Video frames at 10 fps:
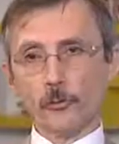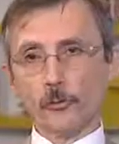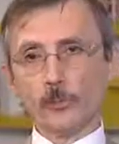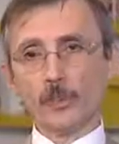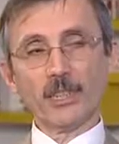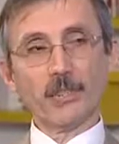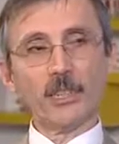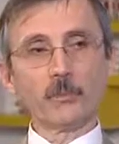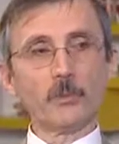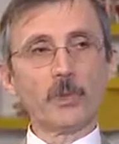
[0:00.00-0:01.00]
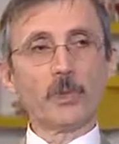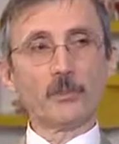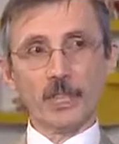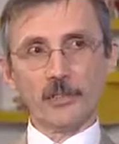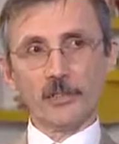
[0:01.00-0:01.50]
Çünkü devlet bunlara
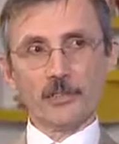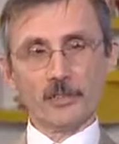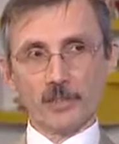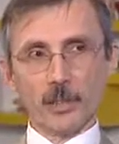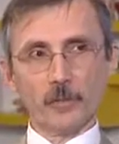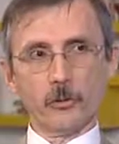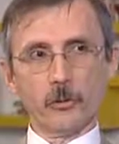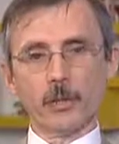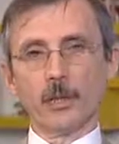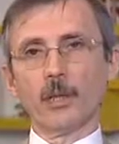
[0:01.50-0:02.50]
teşvik sağlıyor.